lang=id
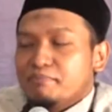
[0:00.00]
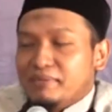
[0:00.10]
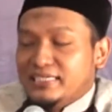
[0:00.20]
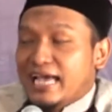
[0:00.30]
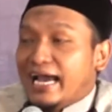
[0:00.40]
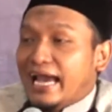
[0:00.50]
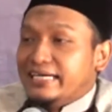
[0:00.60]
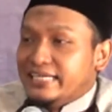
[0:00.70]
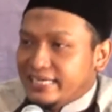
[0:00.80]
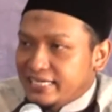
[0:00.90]
menjaga
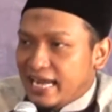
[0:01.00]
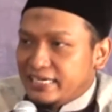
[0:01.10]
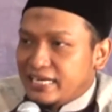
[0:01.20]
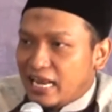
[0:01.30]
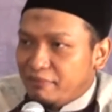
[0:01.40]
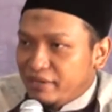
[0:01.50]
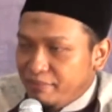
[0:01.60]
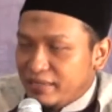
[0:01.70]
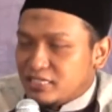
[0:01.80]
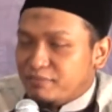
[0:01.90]
dirinya di dalam
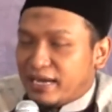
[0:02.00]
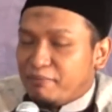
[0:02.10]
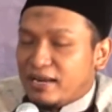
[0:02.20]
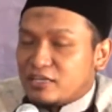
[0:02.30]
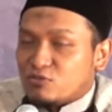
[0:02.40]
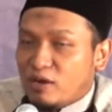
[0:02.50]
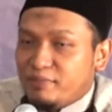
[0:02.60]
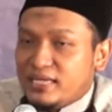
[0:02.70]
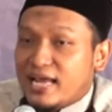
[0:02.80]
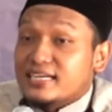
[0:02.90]
iman sebagaimana
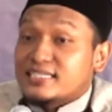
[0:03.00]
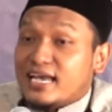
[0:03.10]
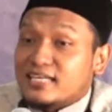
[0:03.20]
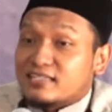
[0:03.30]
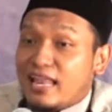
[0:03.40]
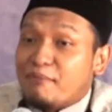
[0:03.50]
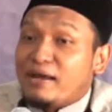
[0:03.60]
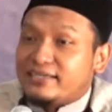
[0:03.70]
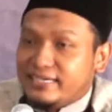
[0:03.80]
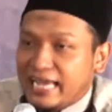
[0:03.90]
suaminya, ini saya
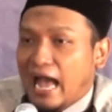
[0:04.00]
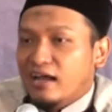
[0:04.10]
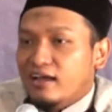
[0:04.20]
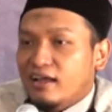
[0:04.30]
selamat dia.